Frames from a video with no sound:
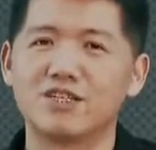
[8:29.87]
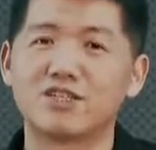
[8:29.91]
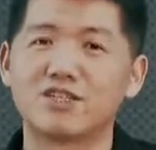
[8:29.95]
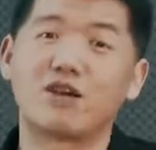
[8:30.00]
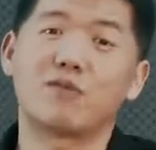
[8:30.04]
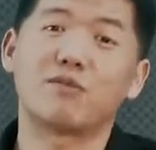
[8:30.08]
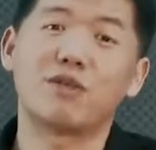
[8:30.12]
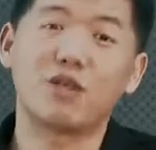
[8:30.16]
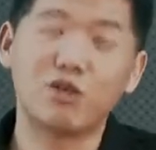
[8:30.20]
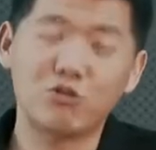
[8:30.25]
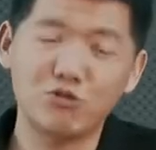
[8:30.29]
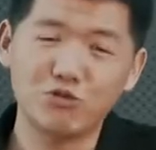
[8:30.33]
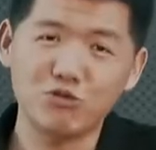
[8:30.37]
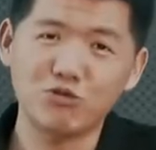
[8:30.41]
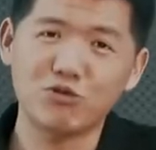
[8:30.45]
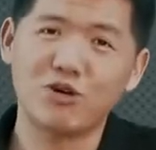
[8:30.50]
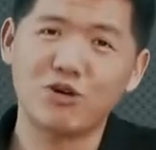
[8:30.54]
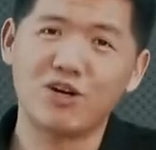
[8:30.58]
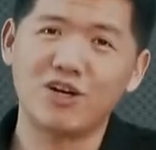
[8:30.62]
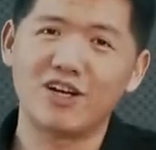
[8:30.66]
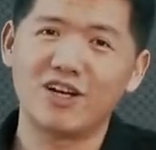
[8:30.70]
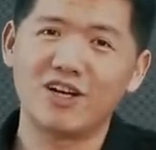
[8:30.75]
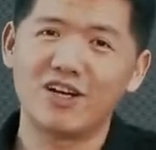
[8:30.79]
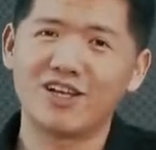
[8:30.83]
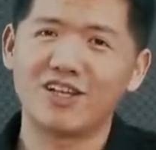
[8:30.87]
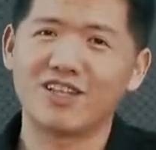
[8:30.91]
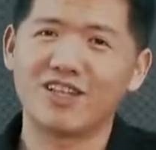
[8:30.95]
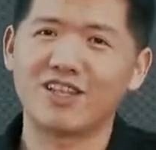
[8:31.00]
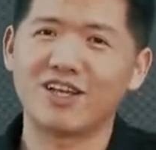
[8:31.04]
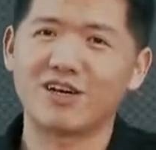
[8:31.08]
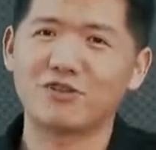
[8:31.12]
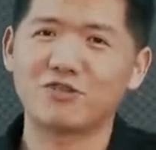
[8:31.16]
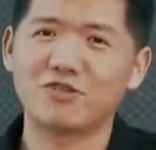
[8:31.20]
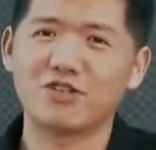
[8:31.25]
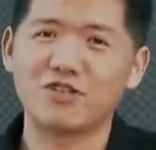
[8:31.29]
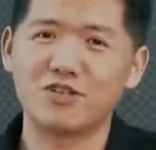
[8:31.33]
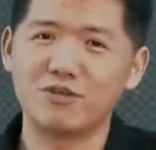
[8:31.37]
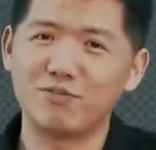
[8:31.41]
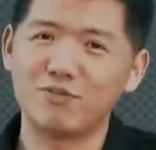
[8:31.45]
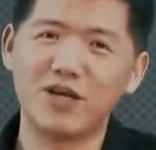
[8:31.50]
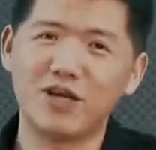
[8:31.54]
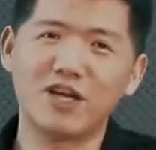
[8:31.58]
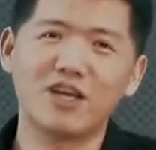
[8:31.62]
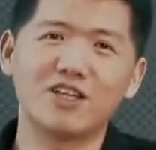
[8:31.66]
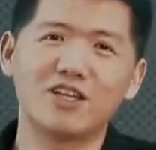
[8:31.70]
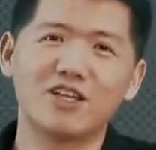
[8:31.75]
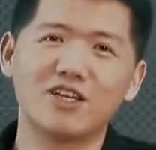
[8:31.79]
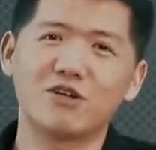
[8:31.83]
找不到工作，然后自己
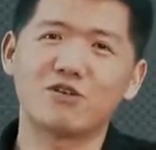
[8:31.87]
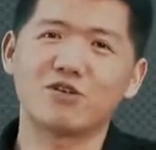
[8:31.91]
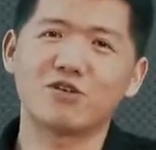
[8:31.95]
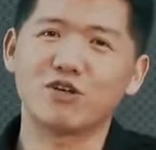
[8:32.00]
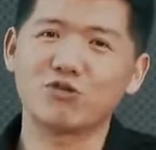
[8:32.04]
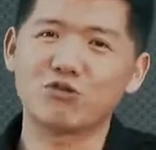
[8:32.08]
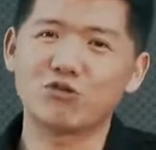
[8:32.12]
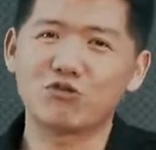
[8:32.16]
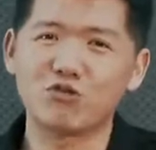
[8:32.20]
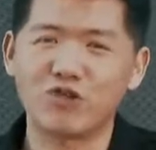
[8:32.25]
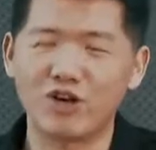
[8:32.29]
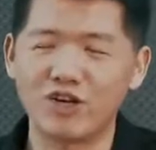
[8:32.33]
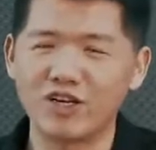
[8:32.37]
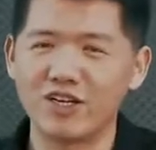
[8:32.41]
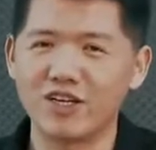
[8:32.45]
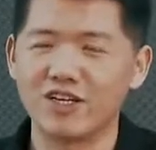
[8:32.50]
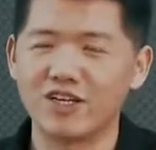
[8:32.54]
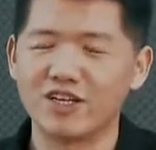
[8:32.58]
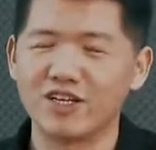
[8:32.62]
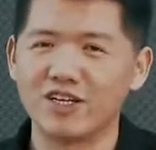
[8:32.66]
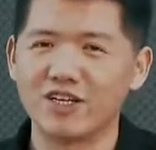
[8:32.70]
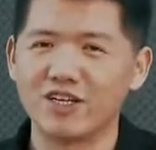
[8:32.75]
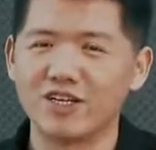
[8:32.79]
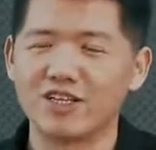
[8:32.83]
编个理由要去创业。